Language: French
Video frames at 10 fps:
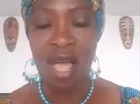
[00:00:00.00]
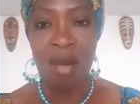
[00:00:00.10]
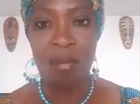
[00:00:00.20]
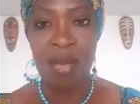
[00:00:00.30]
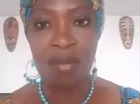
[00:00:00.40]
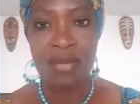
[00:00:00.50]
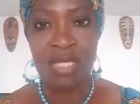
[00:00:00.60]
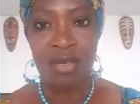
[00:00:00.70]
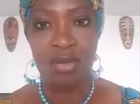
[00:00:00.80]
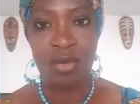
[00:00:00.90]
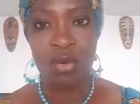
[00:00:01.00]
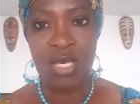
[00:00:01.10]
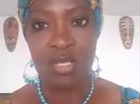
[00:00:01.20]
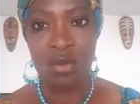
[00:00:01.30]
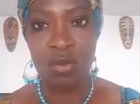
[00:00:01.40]
en même temps que
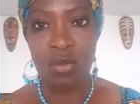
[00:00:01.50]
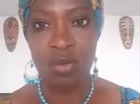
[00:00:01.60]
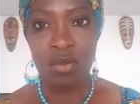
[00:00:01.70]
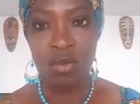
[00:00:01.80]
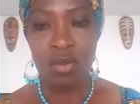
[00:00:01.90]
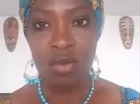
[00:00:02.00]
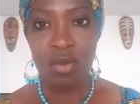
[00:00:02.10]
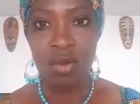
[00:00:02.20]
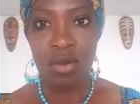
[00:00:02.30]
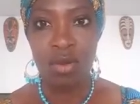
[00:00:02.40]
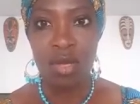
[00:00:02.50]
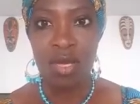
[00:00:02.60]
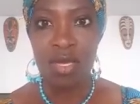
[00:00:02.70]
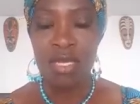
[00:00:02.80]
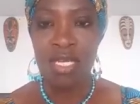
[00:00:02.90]
l'oiseau.
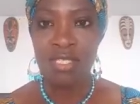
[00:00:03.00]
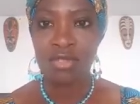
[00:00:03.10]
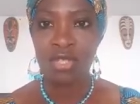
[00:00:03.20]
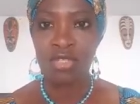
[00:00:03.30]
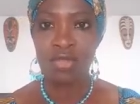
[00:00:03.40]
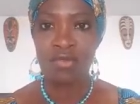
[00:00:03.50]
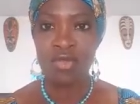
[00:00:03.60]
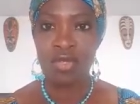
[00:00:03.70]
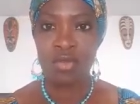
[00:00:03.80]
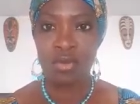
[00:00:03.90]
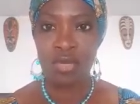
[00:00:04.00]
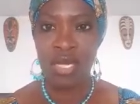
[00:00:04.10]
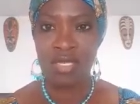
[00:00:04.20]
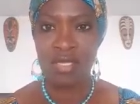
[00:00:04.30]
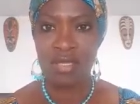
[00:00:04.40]
Et les deux chevaux se sont
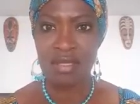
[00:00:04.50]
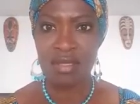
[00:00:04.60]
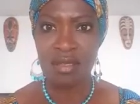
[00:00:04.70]
regardés.